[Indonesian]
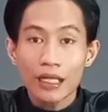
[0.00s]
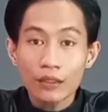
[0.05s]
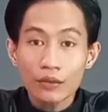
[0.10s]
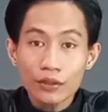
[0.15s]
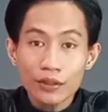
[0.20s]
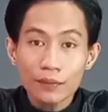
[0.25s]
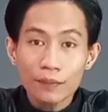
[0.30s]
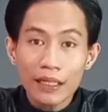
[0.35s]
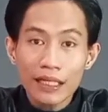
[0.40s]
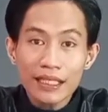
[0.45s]

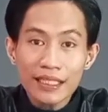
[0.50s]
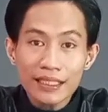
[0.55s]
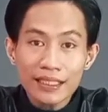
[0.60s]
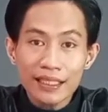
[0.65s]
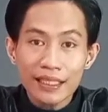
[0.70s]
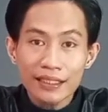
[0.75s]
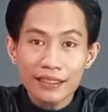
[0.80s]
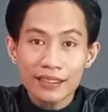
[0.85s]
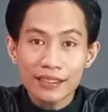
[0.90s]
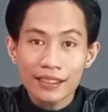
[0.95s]
Lalu
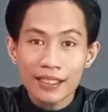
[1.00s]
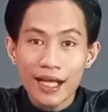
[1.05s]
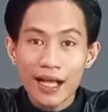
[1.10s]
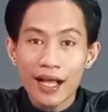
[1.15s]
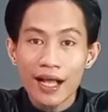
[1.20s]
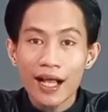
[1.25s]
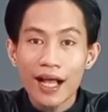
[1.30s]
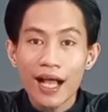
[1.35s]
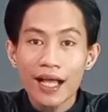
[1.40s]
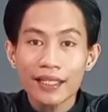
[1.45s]
sebaliknya
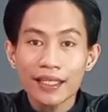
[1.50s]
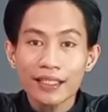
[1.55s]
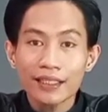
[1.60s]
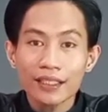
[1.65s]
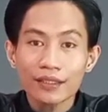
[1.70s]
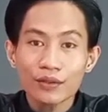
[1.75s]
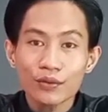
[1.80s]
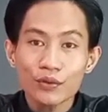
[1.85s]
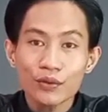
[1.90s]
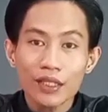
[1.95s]
jika
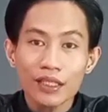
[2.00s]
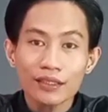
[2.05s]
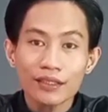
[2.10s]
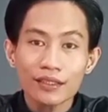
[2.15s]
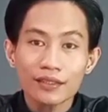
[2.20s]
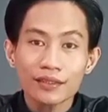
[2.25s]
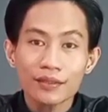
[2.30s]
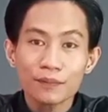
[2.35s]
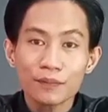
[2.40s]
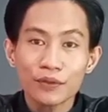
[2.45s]
ayat atau surat
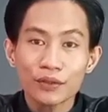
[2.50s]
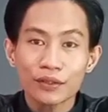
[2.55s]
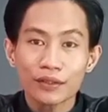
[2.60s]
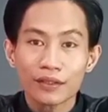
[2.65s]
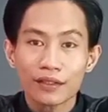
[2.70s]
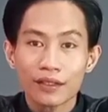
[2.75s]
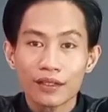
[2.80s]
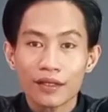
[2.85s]
tersebut